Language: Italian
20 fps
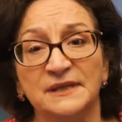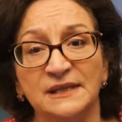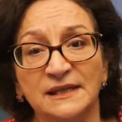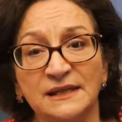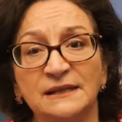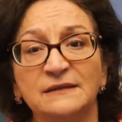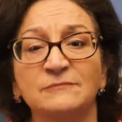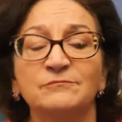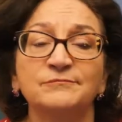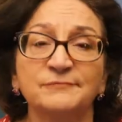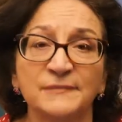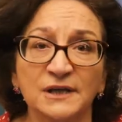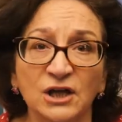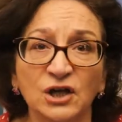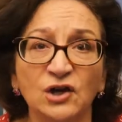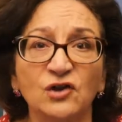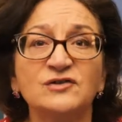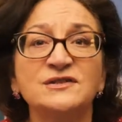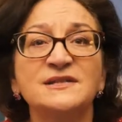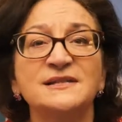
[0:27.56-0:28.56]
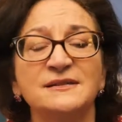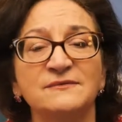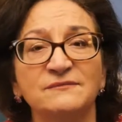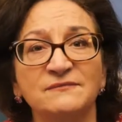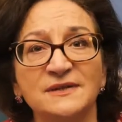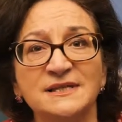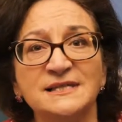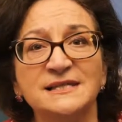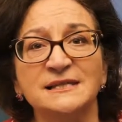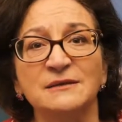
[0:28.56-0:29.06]
di grossi
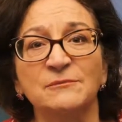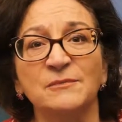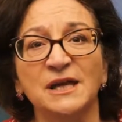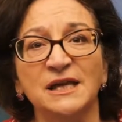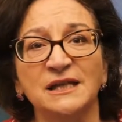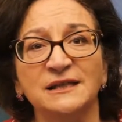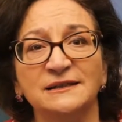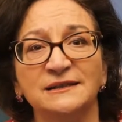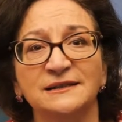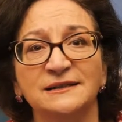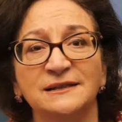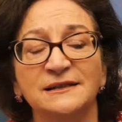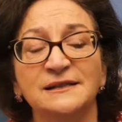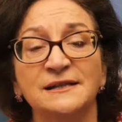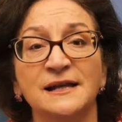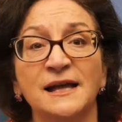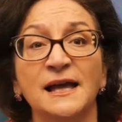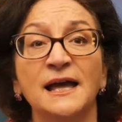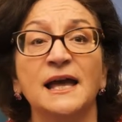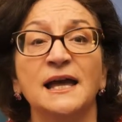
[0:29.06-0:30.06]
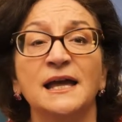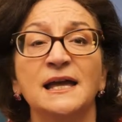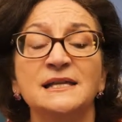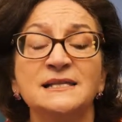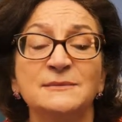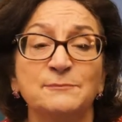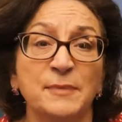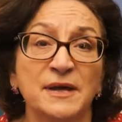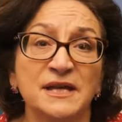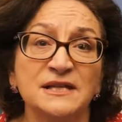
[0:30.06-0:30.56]
investimenti e
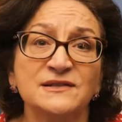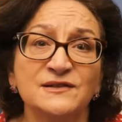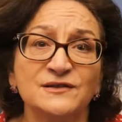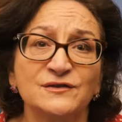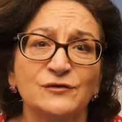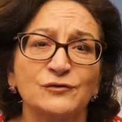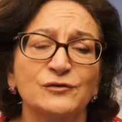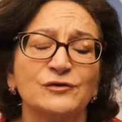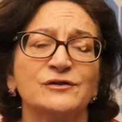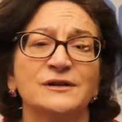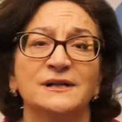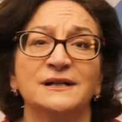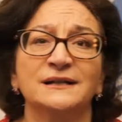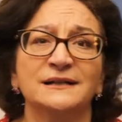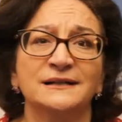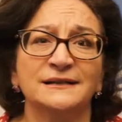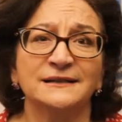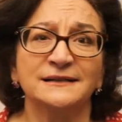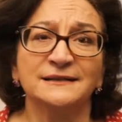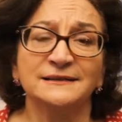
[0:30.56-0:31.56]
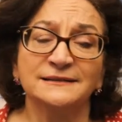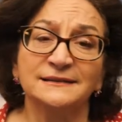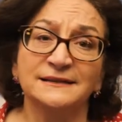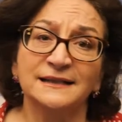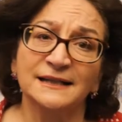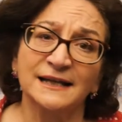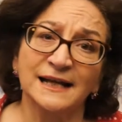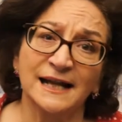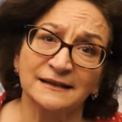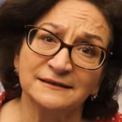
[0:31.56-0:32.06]
spesso eh,
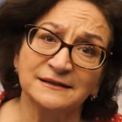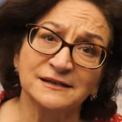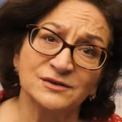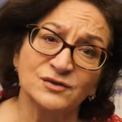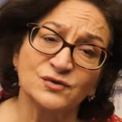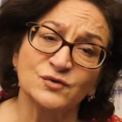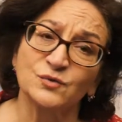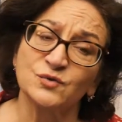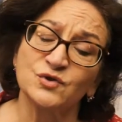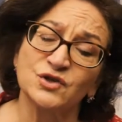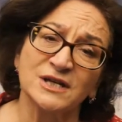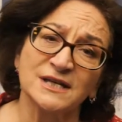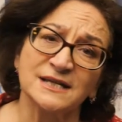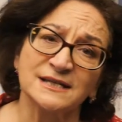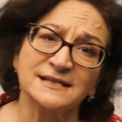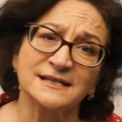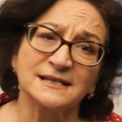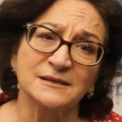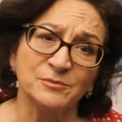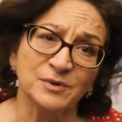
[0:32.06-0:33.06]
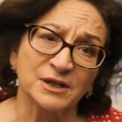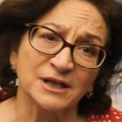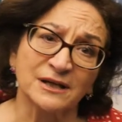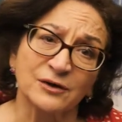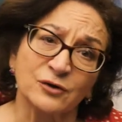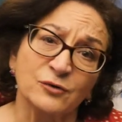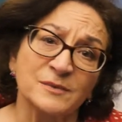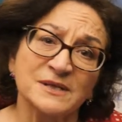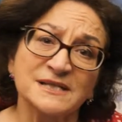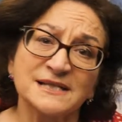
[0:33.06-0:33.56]
di grandi insuccessi,
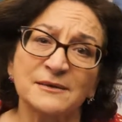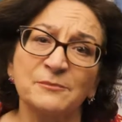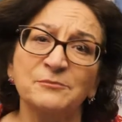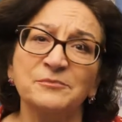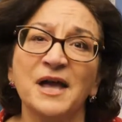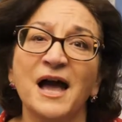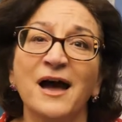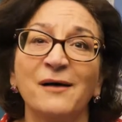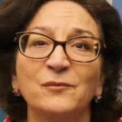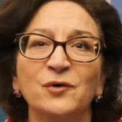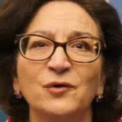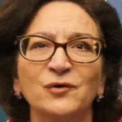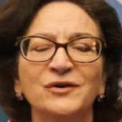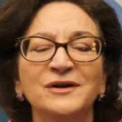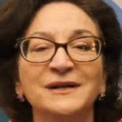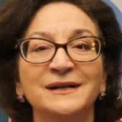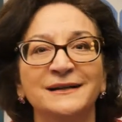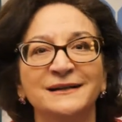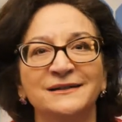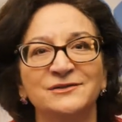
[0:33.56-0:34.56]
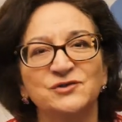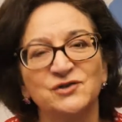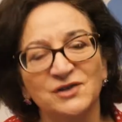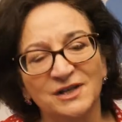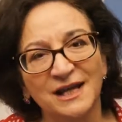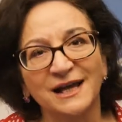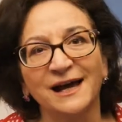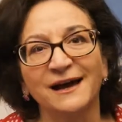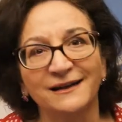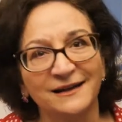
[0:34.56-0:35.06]
perché come sappiamo
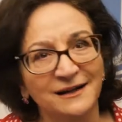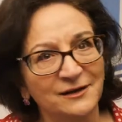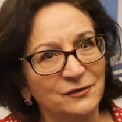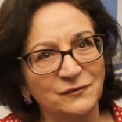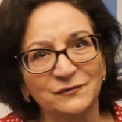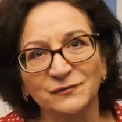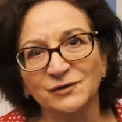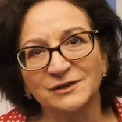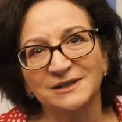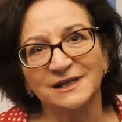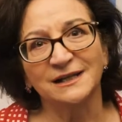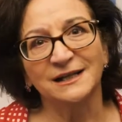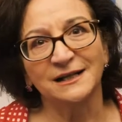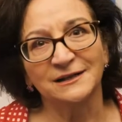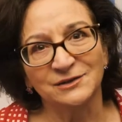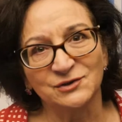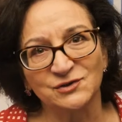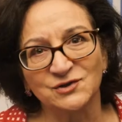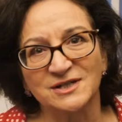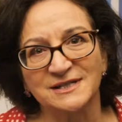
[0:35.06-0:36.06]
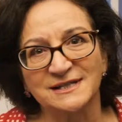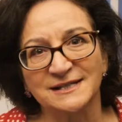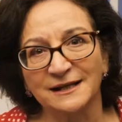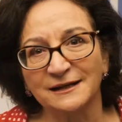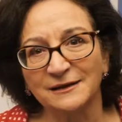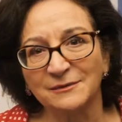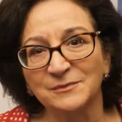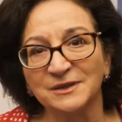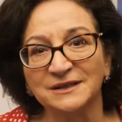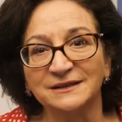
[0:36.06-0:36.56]
cercare non vuol dire
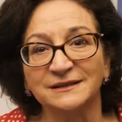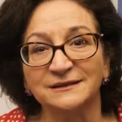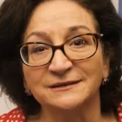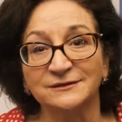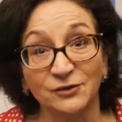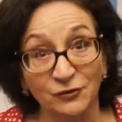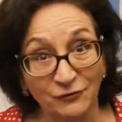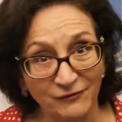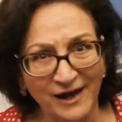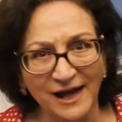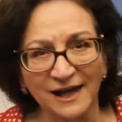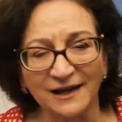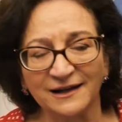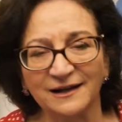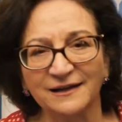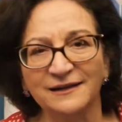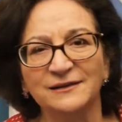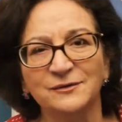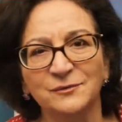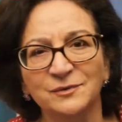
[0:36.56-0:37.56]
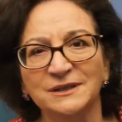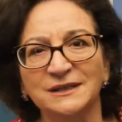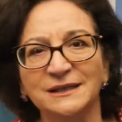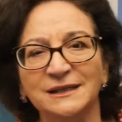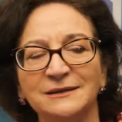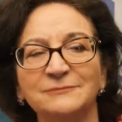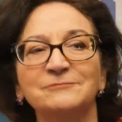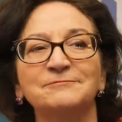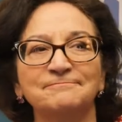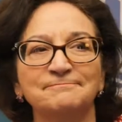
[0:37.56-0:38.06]
necessariamente trovare e
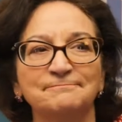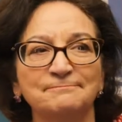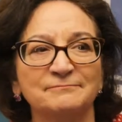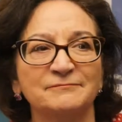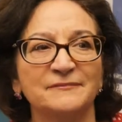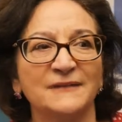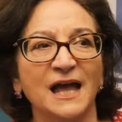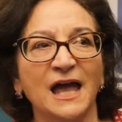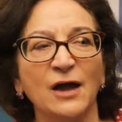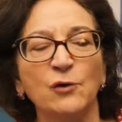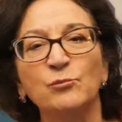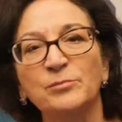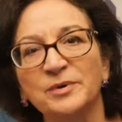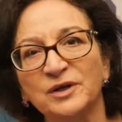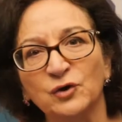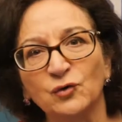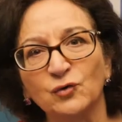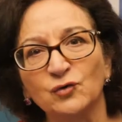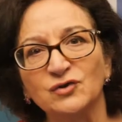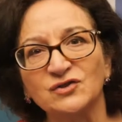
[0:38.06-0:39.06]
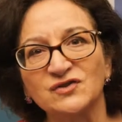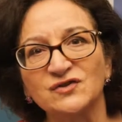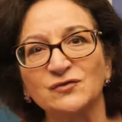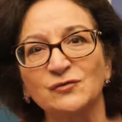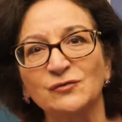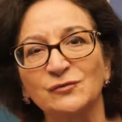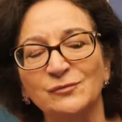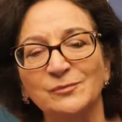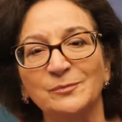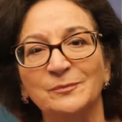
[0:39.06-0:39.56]
quindi è un
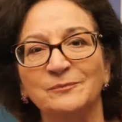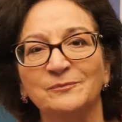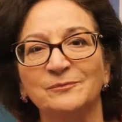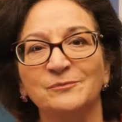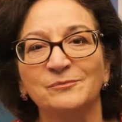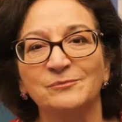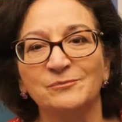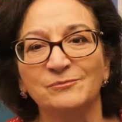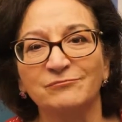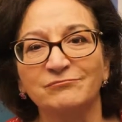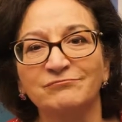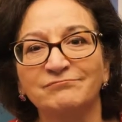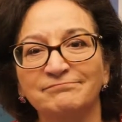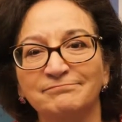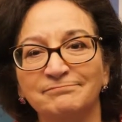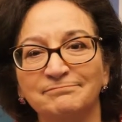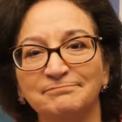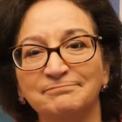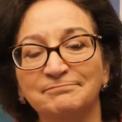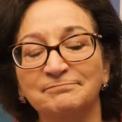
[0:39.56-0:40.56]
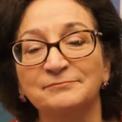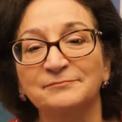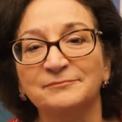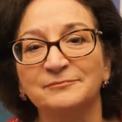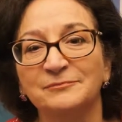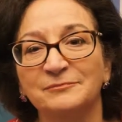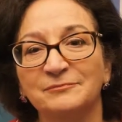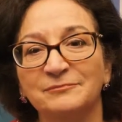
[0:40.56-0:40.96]
percorso mh, mm,